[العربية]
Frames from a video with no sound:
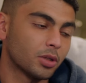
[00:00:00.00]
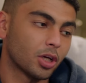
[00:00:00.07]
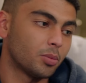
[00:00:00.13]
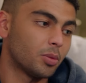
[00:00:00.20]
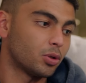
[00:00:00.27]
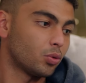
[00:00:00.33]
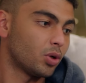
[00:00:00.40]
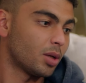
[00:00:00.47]
من
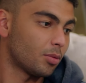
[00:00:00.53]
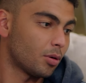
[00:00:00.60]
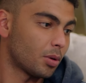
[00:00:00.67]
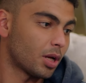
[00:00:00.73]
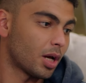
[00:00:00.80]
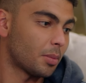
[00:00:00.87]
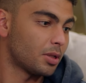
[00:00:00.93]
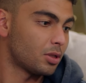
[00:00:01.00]
غير ما تقول يا
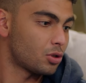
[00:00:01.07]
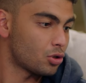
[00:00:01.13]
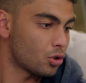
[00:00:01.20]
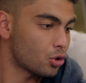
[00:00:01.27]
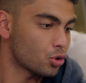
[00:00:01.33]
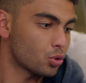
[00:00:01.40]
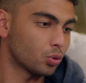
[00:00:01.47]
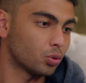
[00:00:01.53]
بابا انا عملت
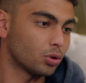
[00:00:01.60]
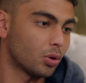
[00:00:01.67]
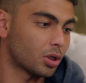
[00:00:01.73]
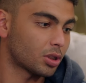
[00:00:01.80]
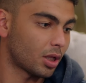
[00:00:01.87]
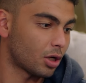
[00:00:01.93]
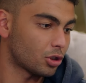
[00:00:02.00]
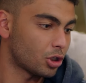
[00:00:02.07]
سيرش
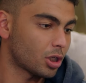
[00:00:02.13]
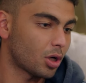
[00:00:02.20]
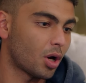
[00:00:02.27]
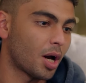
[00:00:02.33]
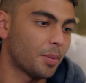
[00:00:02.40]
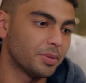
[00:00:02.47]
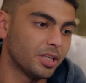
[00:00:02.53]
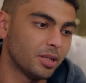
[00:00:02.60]
ودورت على
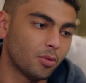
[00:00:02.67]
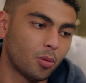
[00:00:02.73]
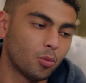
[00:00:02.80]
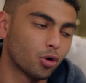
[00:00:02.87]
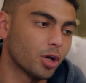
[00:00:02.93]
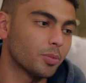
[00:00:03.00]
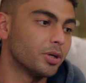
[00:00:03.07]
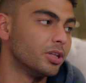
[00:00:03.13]
شركه وهعمل دي
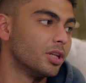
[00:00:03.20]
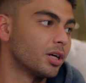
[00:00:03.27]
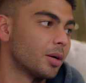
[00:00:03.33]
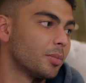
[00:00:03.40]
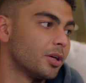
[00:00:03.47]
معاهم قريب جدا